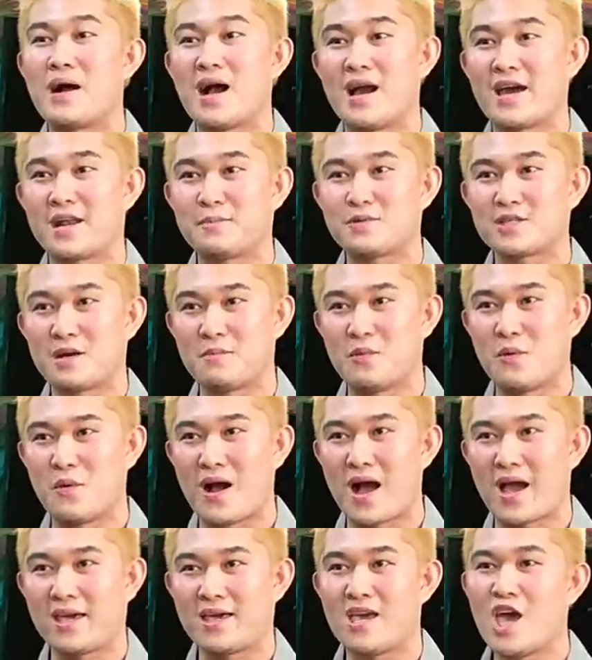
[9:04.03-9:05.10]
pangarap sa
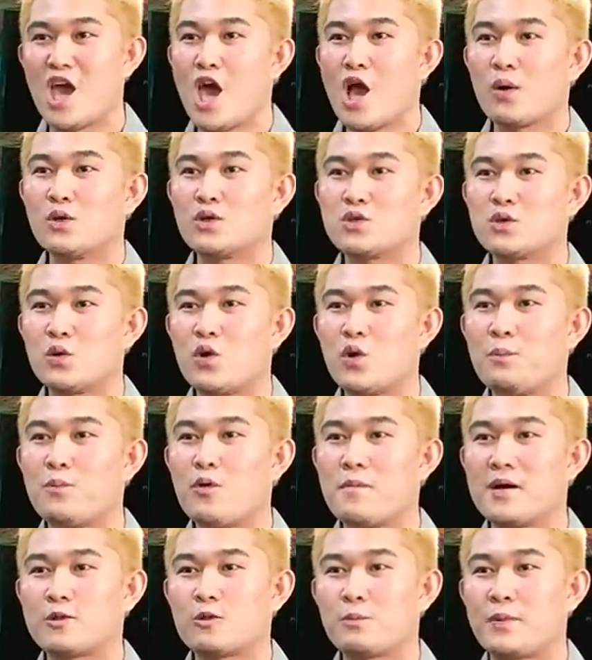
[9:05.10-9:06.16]
buhay. Gusto ko
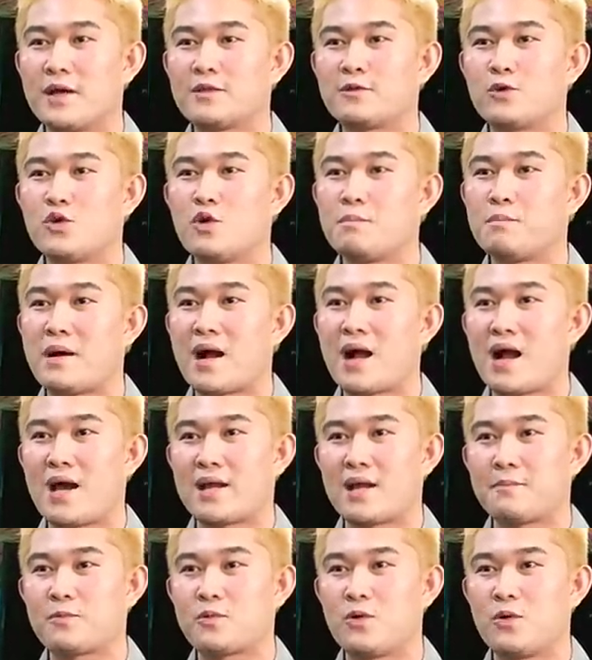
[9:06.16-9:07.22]
po matupad ko yung
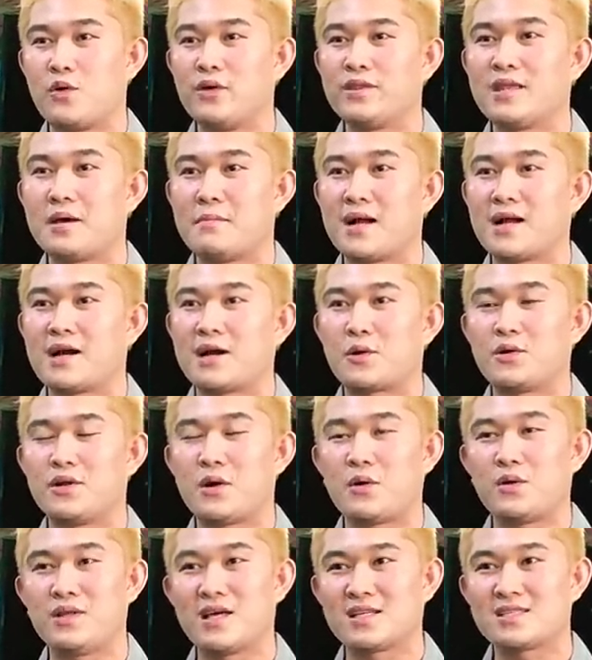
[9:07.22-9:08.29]
pangarap ko na magkaroon
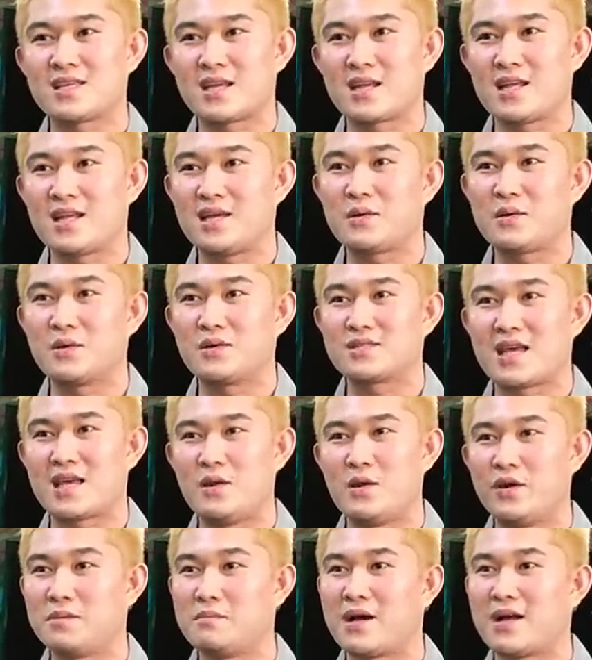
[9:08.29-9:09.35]
ako ng sarili kong
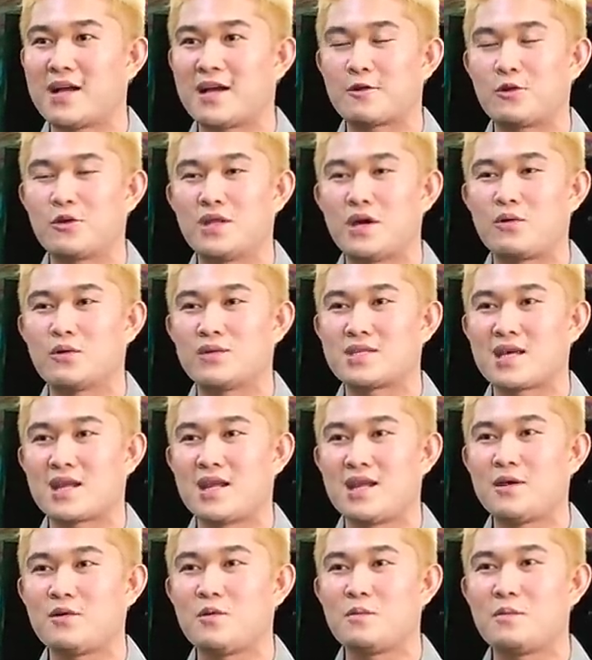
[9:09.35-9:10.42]
salon, magkaroon ako ng
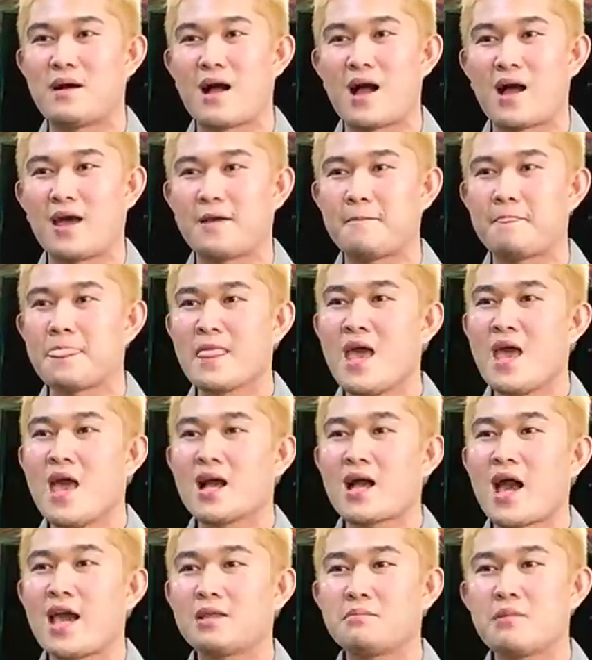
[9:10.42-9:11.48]
sarili kong bahay.
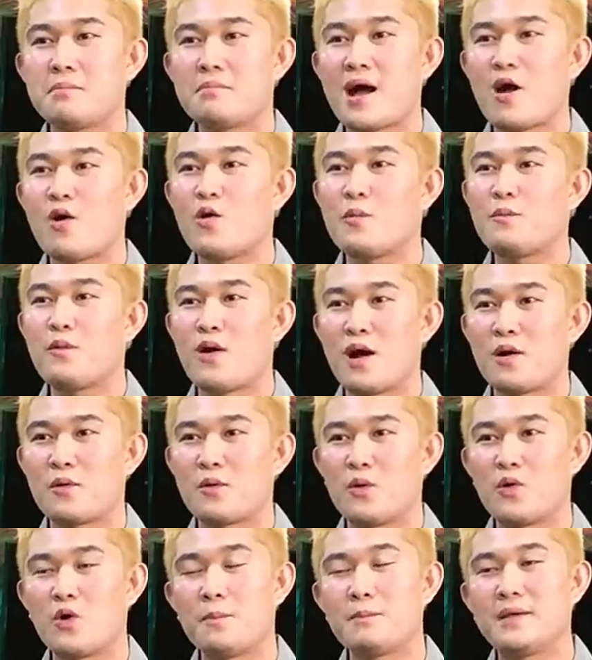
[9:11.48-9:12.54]
Kahit mabaho po ang
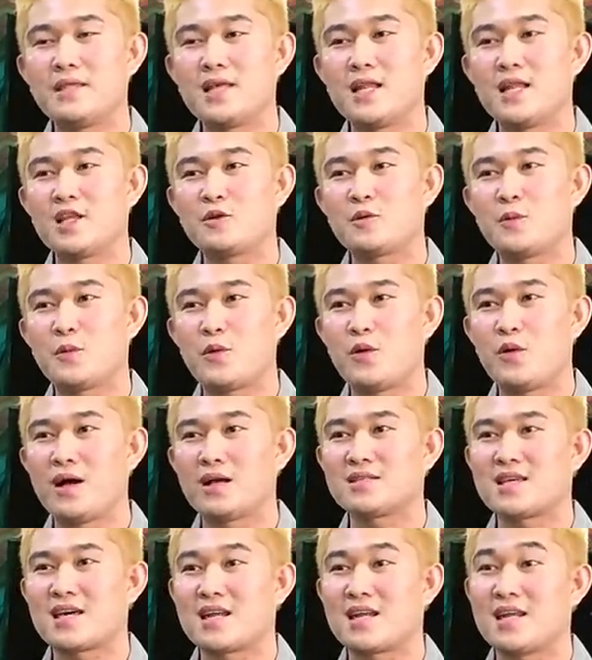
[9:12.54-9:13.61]
kuko, pinilit po
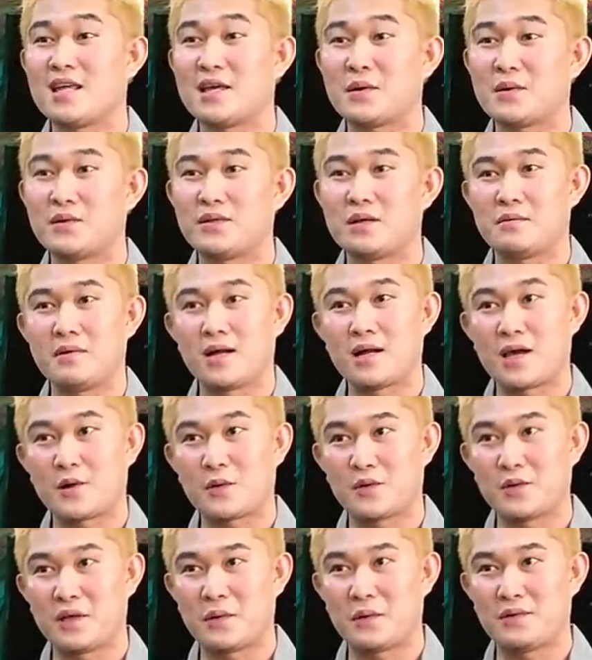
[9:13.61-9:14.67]
ang sarili ko na
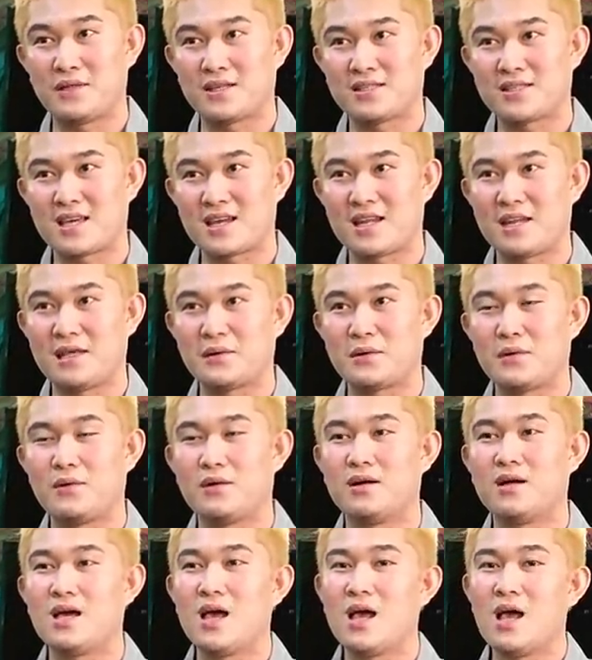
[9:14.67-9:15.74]
magkaroon ako ng sarili kong
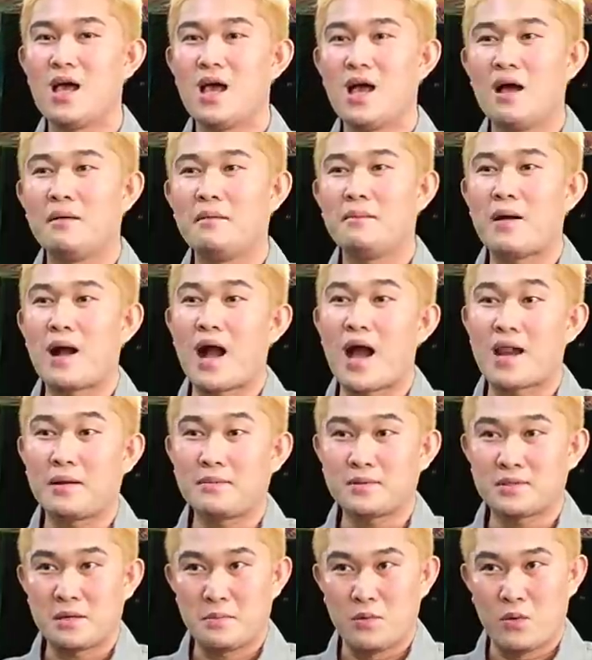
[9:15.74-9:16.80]

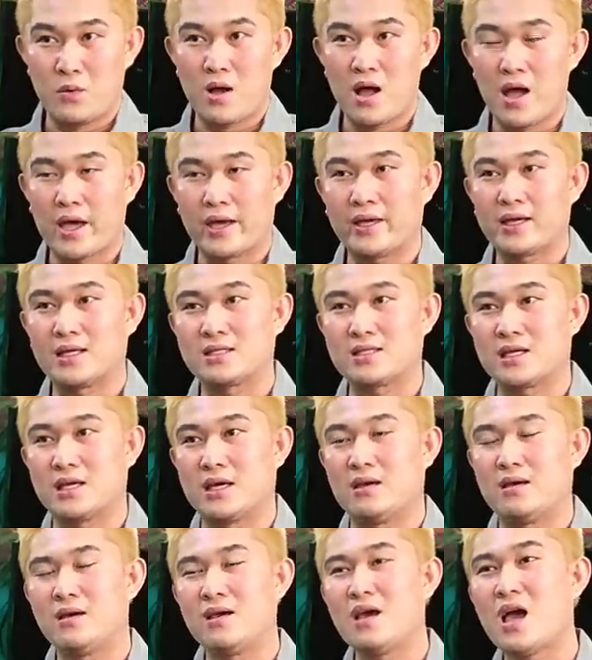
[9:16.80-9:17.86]
pangarap na buhay kasi
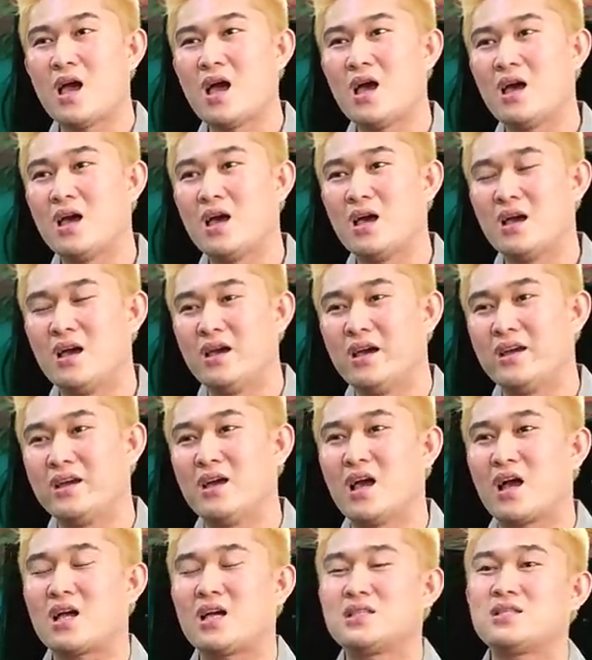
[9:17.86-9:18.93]

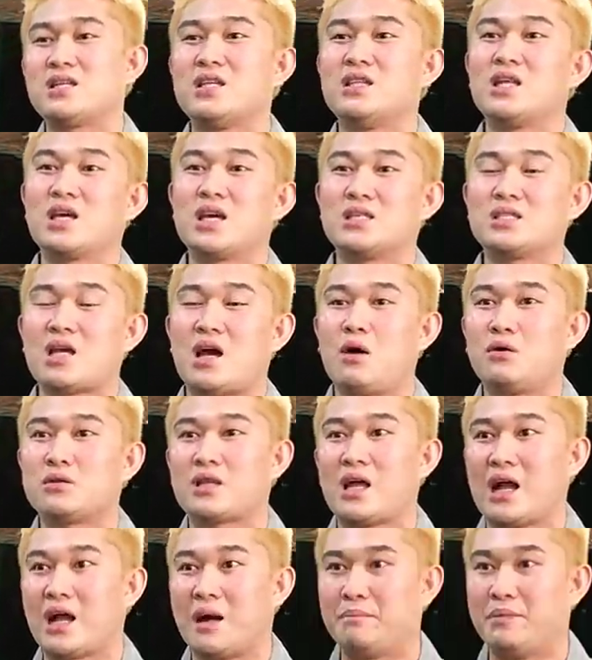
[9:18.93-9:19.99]
kasi hindi kasi ako
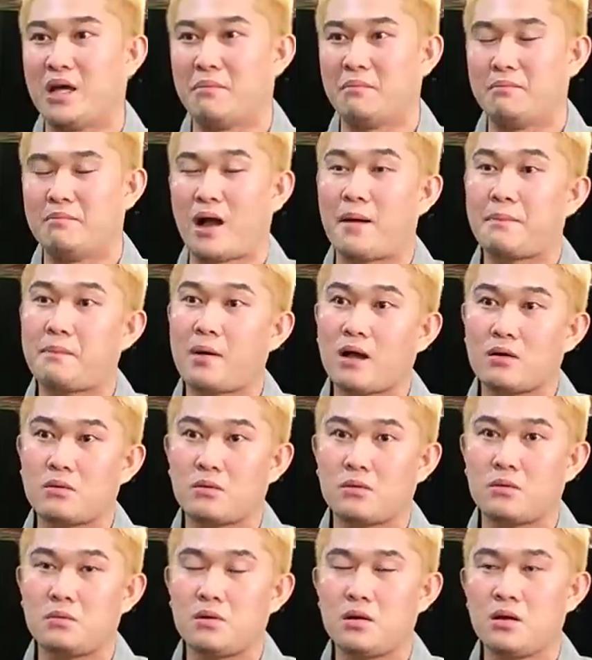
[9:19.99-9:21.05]
tanggap ng papa
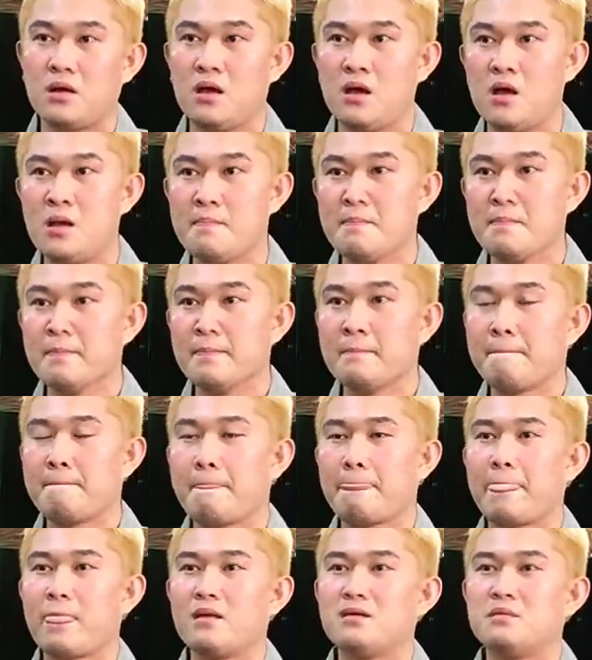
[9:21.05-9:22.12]
ko.
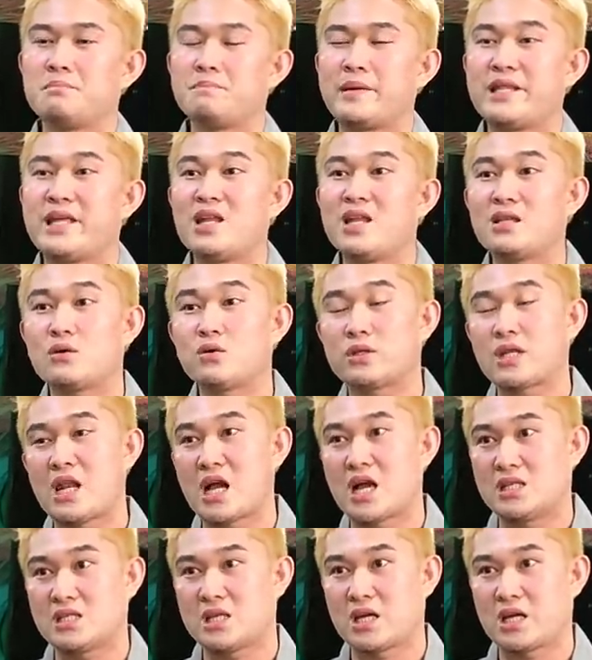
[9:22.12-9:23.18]
Pinilit ko
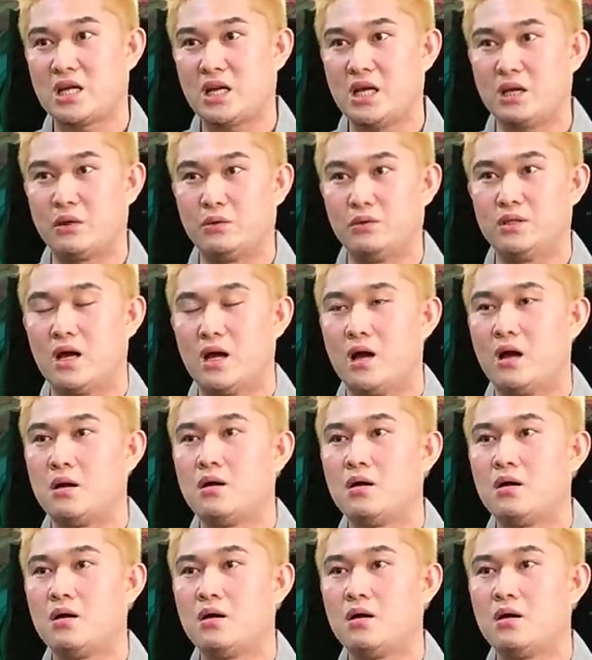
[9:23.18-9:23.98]
talaga sarili ko nga